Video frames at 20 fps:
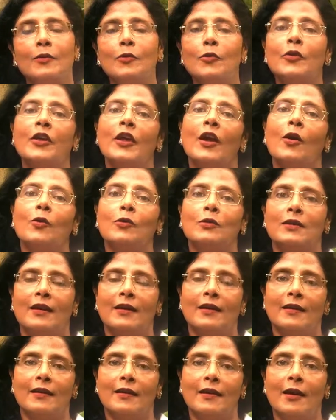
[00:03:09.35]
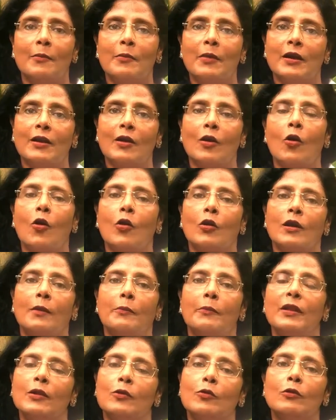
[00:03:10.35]
तो क्या होता है हमारा और
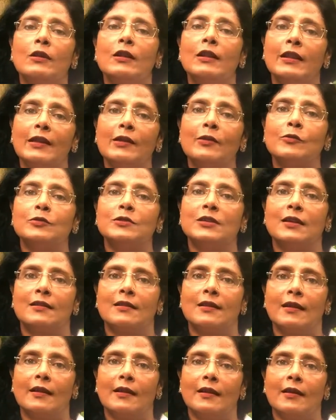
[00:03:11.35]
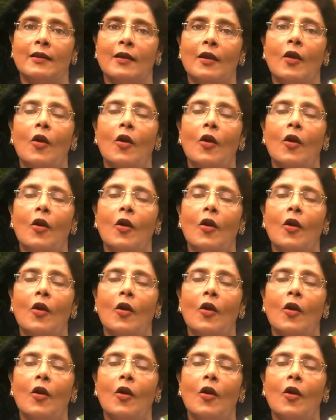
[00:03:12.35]
बिल्कुल क्लीन हो जाता है